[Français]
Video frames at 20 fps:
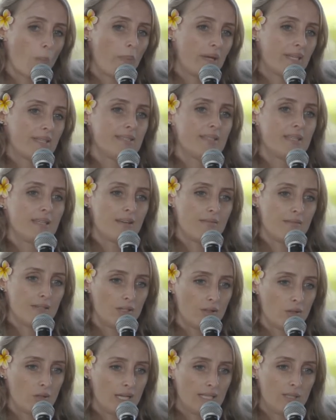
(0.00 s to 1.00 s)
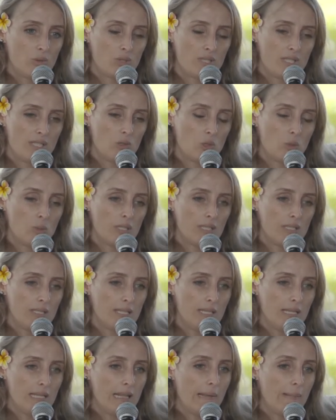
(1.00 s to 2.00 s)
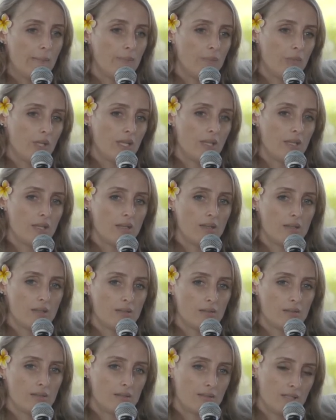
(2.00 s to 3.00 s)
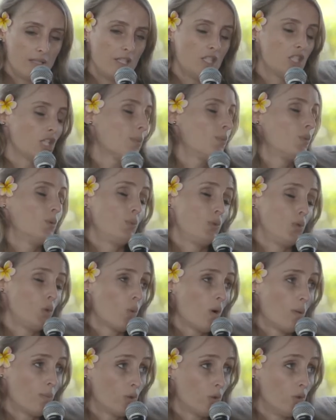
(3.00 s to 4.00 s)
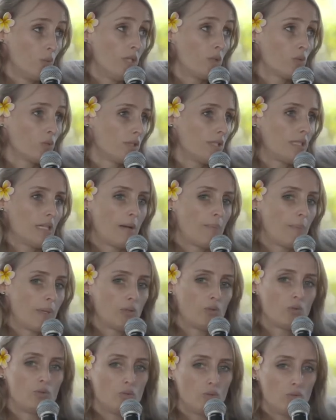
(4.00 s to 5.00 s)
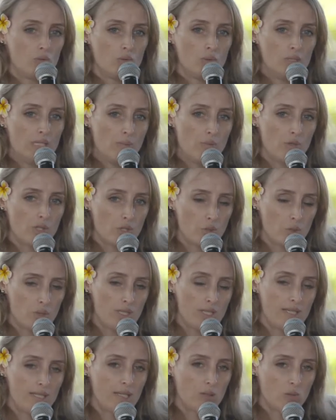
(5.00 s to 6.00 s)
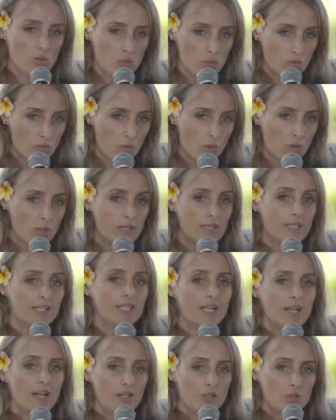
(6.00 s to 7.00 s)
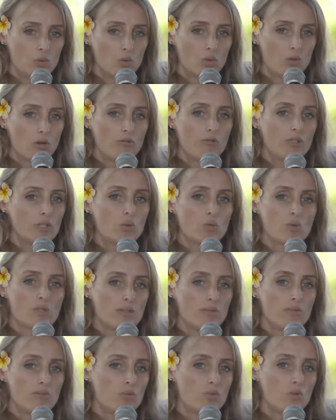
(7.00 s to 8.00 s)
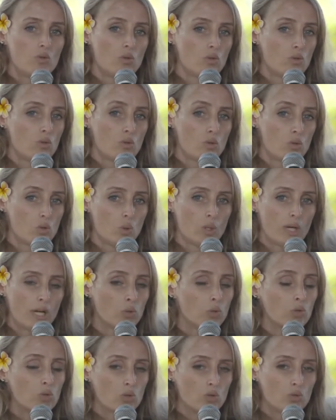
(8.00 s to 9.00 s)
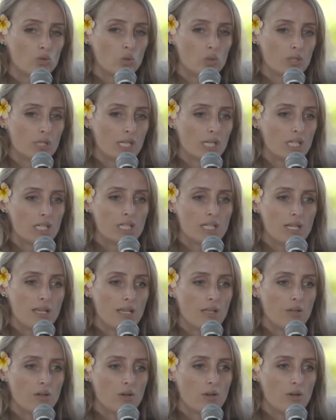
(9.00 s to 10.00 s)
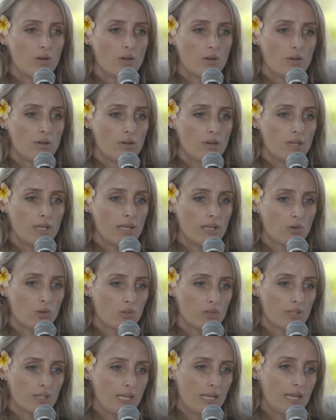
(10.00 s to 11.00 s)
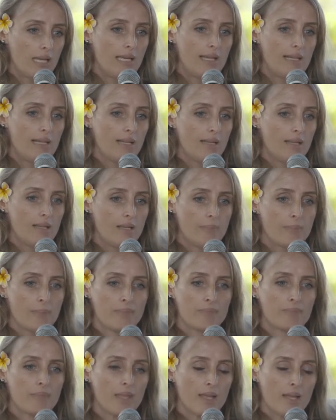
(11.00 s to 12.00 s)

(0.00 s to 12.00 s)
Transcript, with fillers: son passé avec la toxicomanie, et, c'est déjà un peu plus loin pour lui, donc il n'a pas de, déboire judiciaire en ce moment. Donc en fait, on s'est vu de, sur un autre tournage, et, et André, il est